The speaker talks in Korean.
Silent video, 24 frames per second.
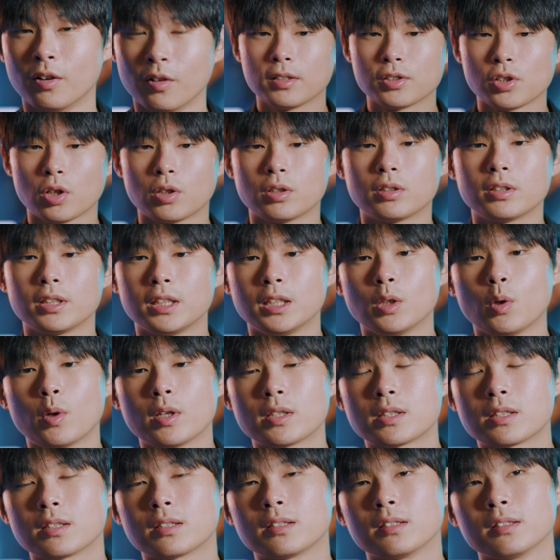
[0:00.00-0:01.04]
저는
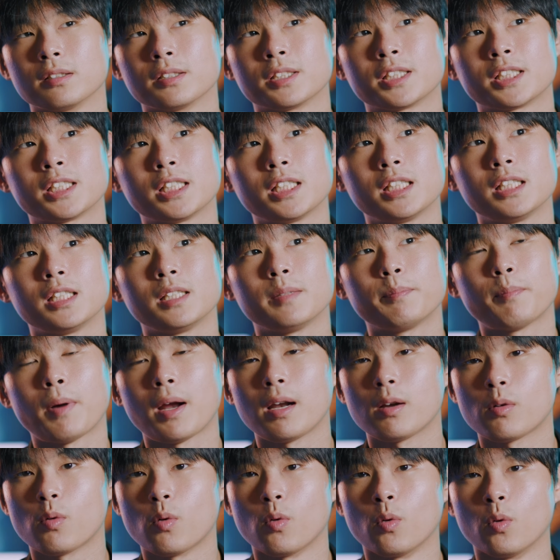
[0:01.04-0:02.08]
EOS 그
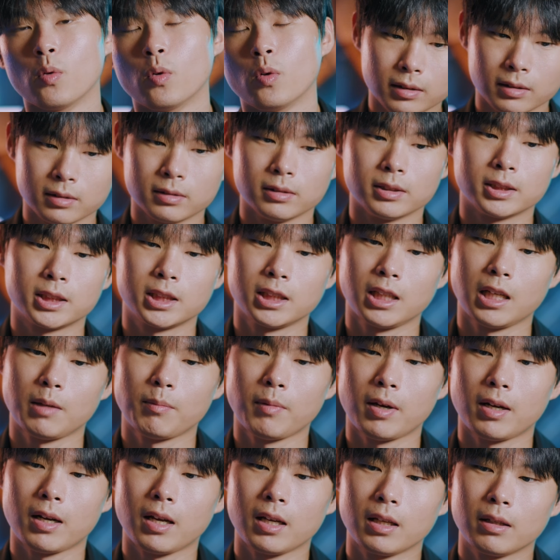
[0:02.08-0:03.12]
C80 그
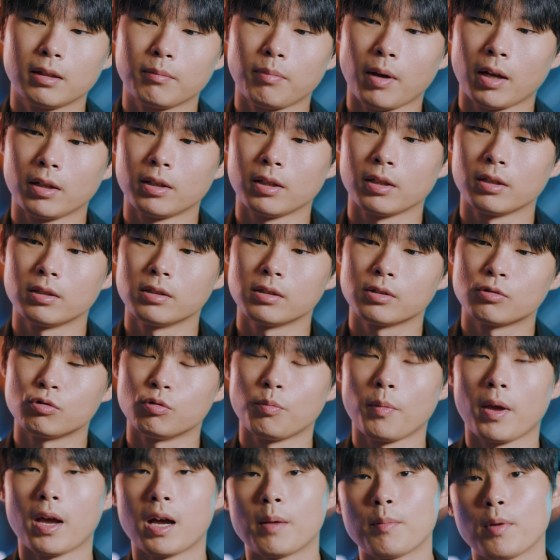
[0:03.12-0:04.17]
시네마 라인 바디를
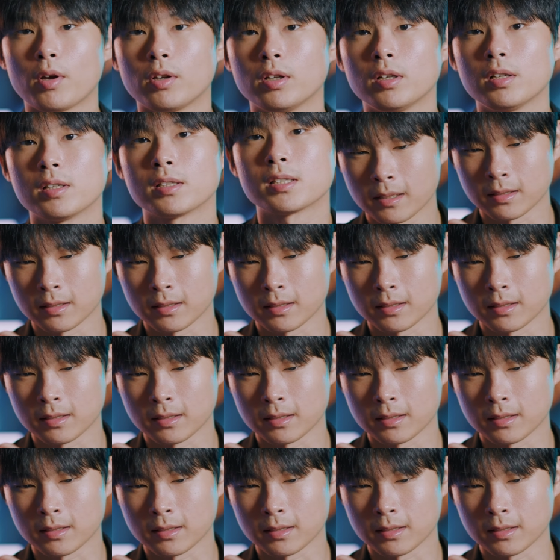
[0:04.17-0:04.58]
구매하면은